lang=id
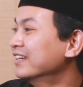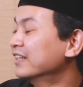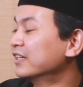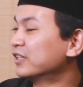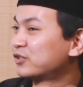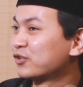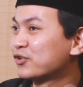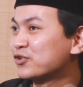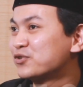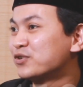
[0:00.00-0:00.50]

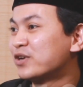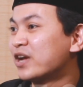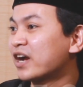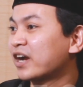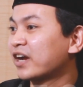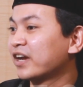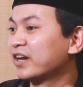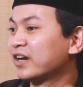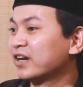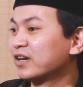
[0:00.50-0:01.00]
ekonomi. Terus juga
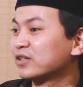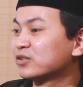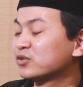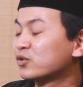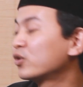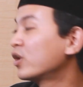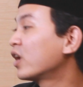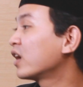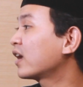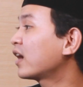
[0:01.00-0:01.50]
kayak
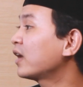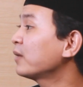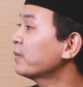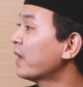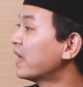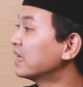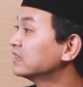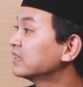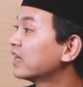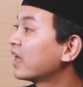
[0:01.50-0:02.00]
saudara kan
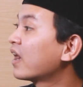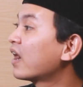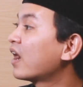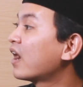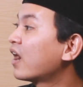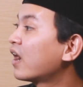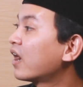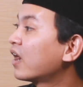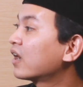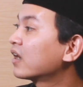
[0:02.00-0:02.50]
banyak.
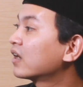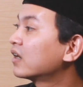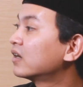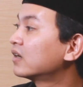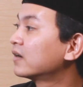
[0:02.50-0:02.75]
Apa